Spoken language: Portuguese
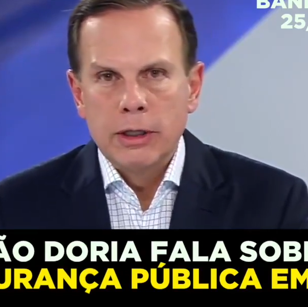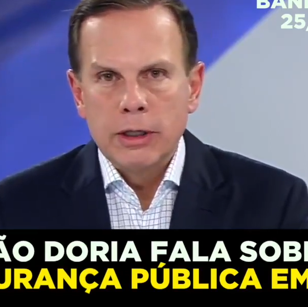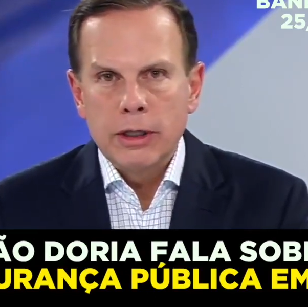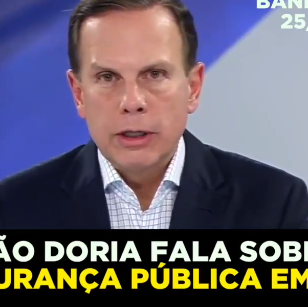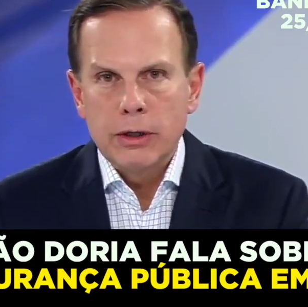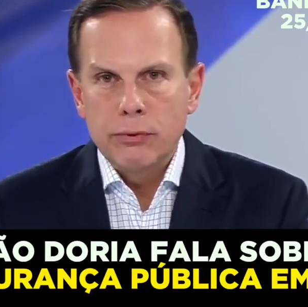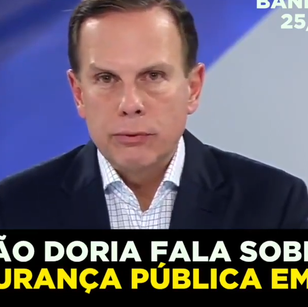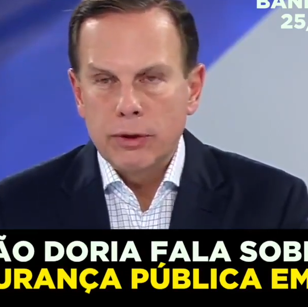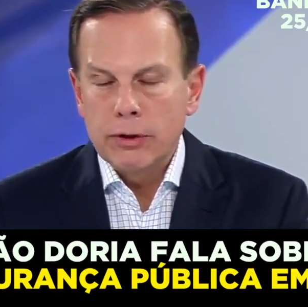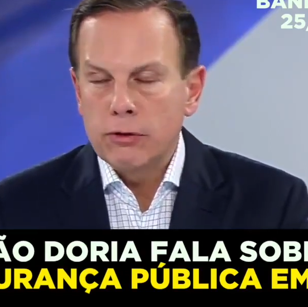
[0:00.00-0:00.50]

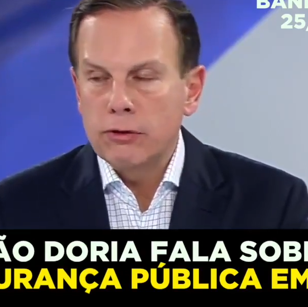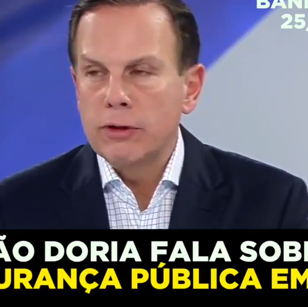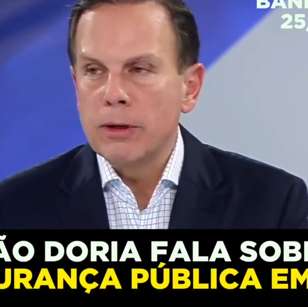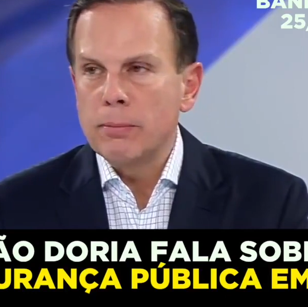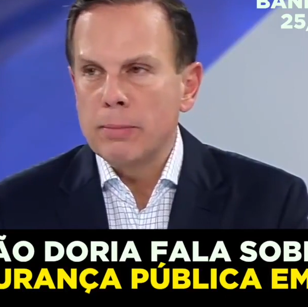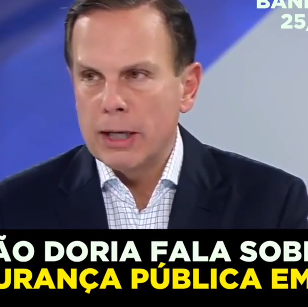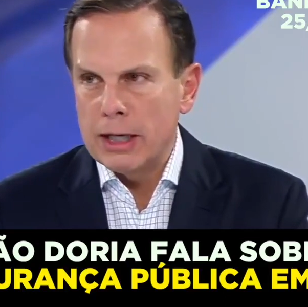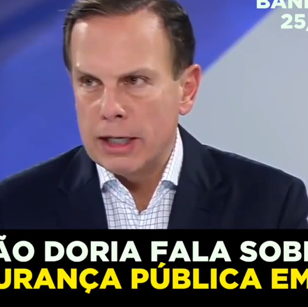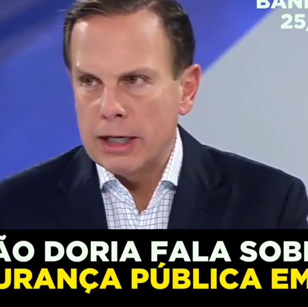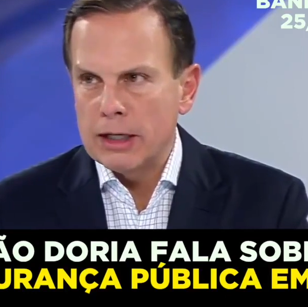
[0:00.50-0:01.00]
que foi de
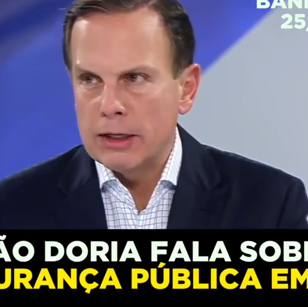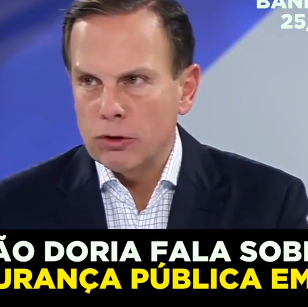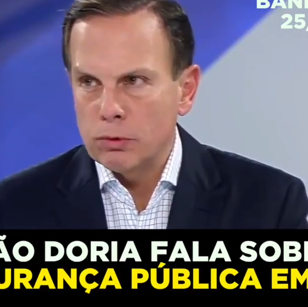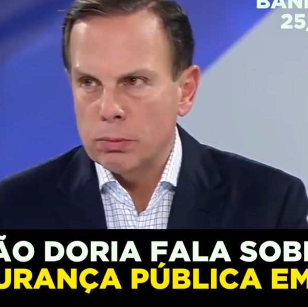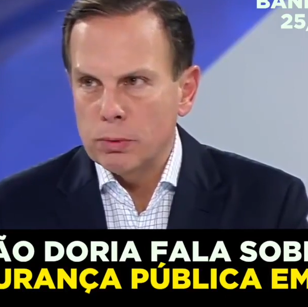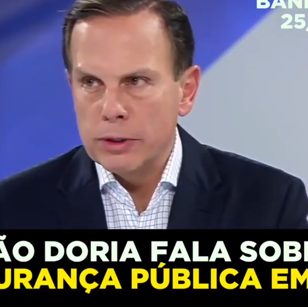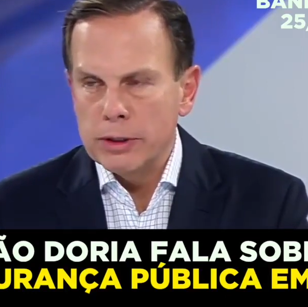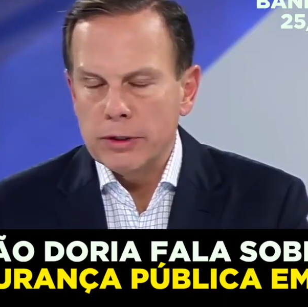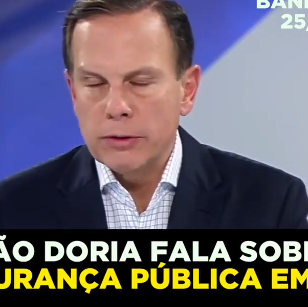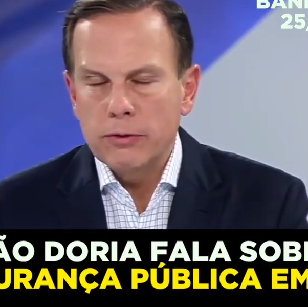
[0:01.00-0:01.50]
separar as
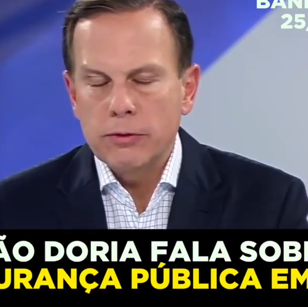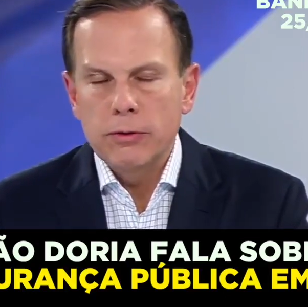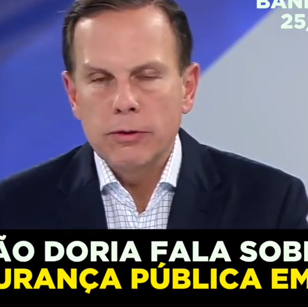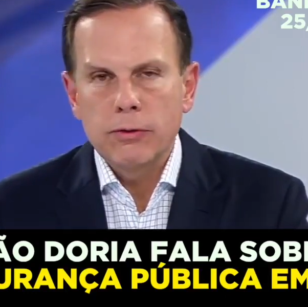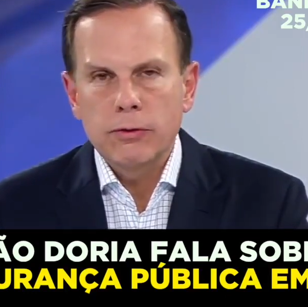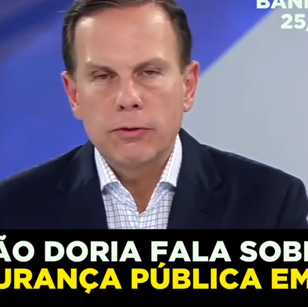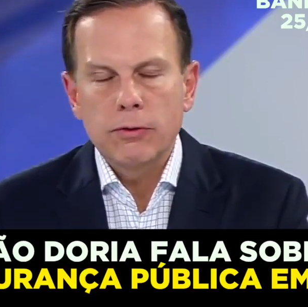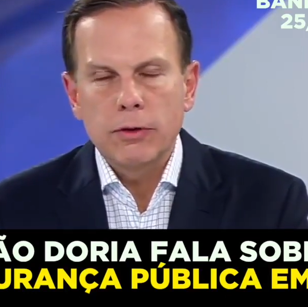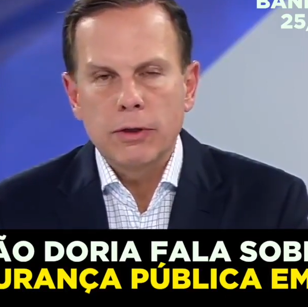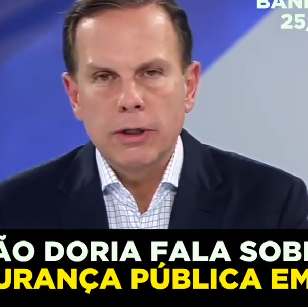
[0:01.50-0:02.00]

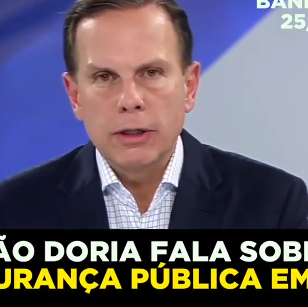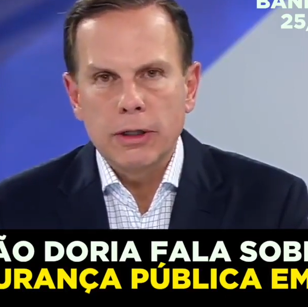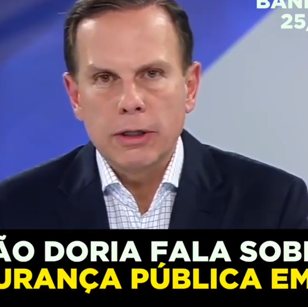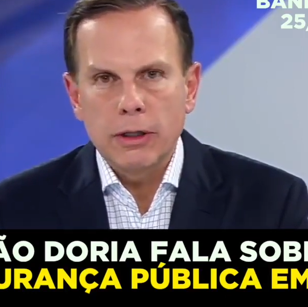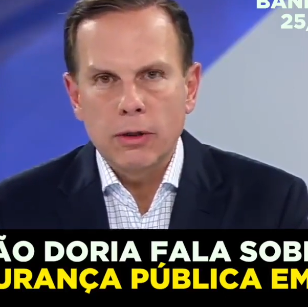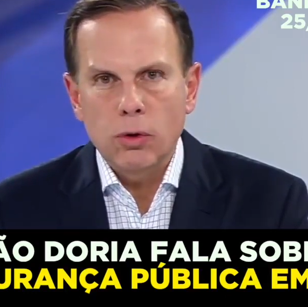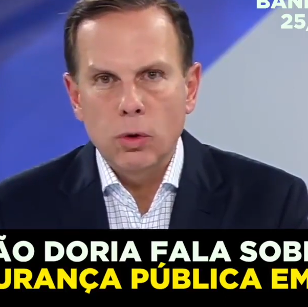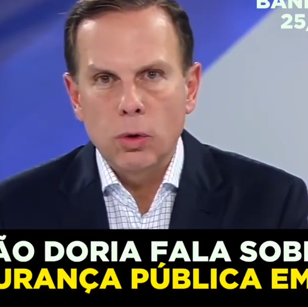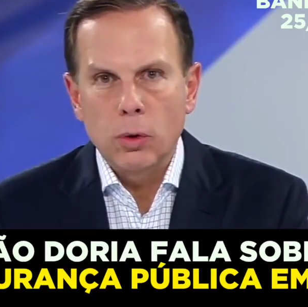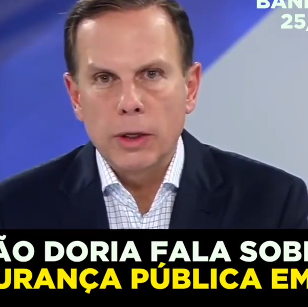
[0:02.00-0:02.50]
polícias,
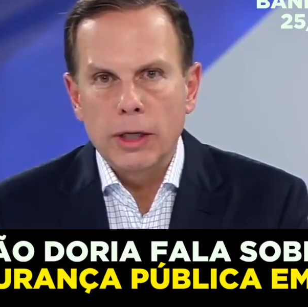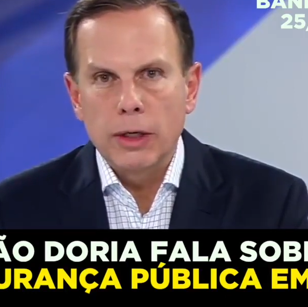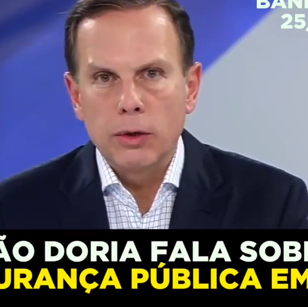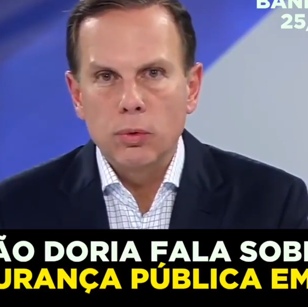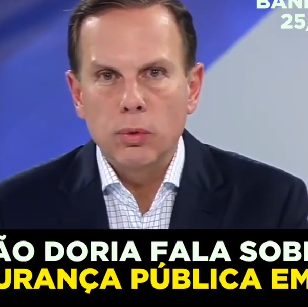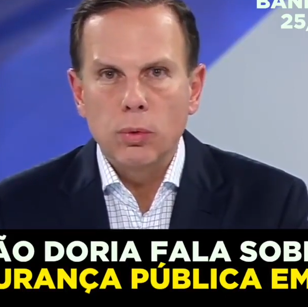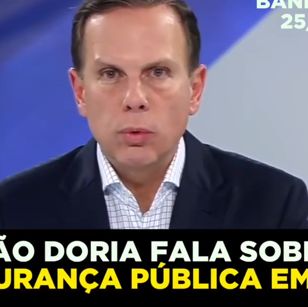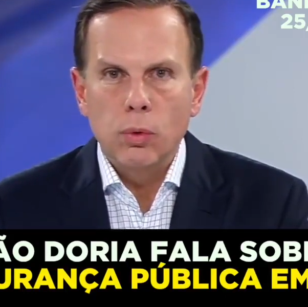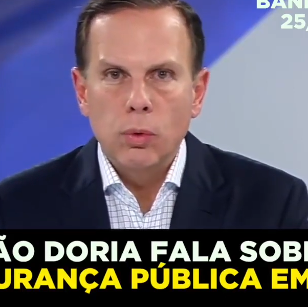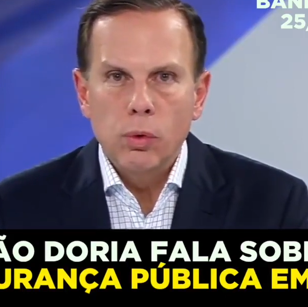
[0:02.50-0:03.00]
uh,
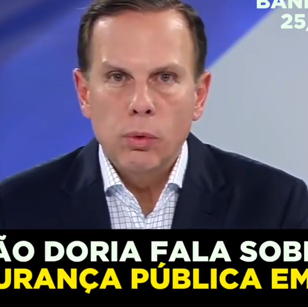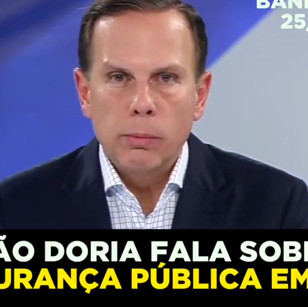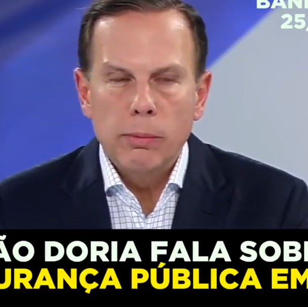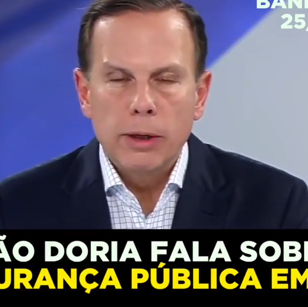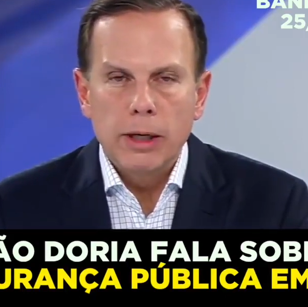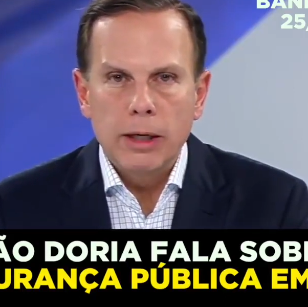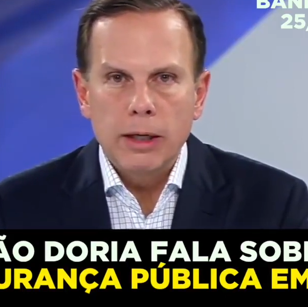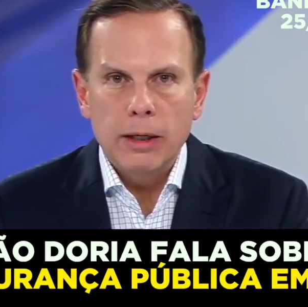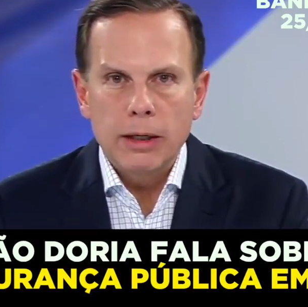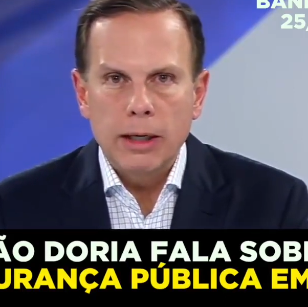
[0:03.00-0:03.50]
colocando
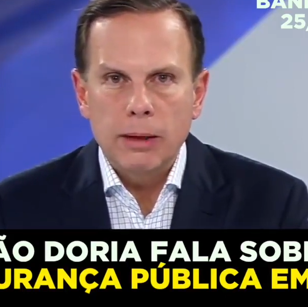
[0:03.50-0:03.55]
uma,